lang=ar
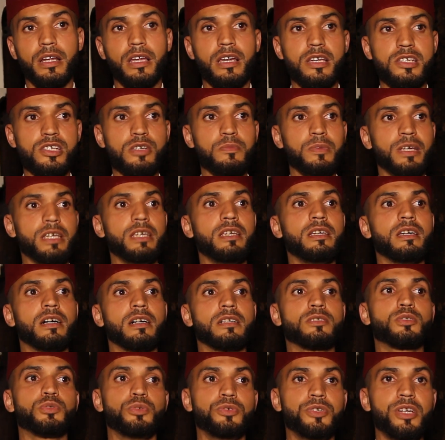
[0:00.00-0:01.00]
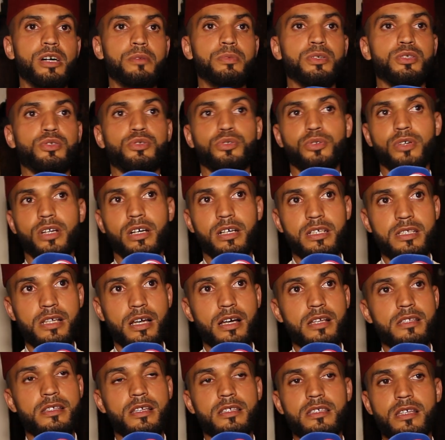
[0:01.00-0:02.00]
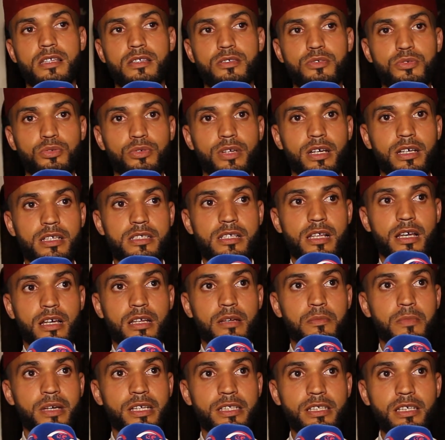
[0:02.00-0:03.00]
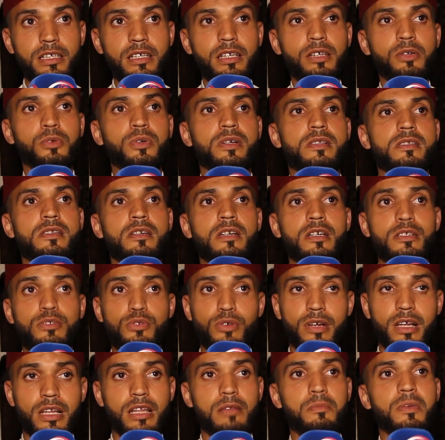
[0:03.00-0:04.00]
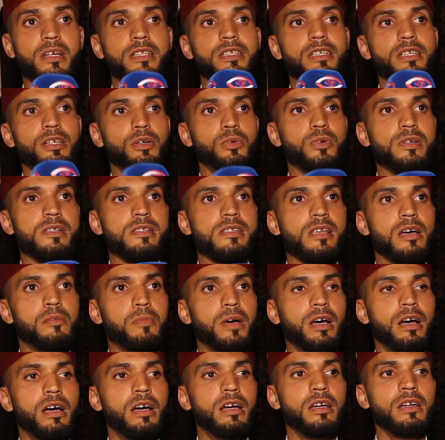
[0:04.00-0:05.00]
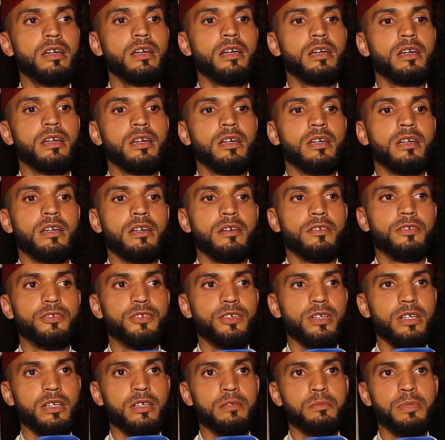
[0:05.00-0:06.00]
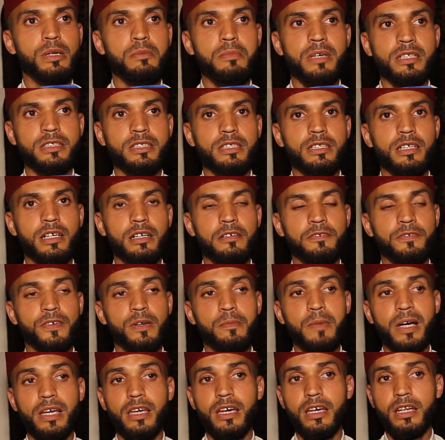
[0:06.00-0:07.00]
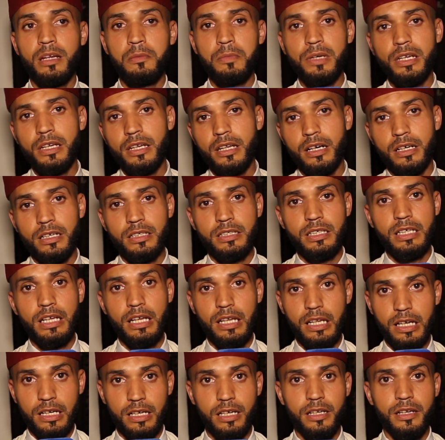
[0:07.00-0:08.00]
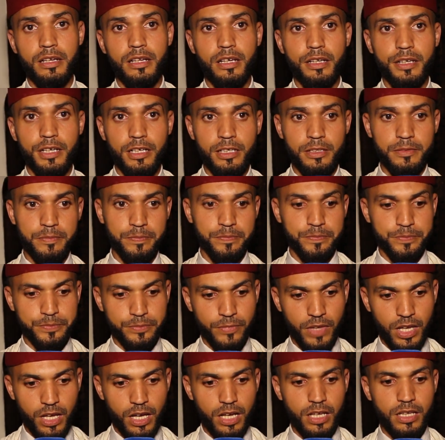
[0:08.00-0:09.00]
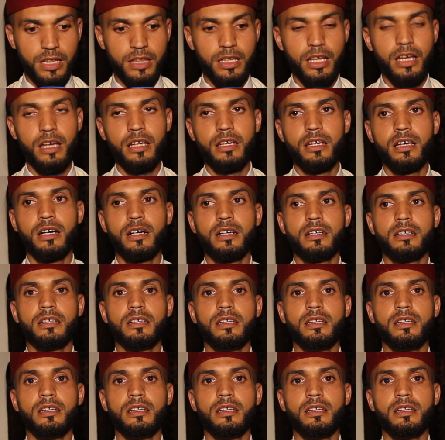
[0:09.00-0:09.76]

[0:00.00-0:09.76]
كجمعيه تعنى بالتراث خاصه التراث المديح والتراث المديح والسماع في بالمدينه فما كان منا الا اننا خدنا على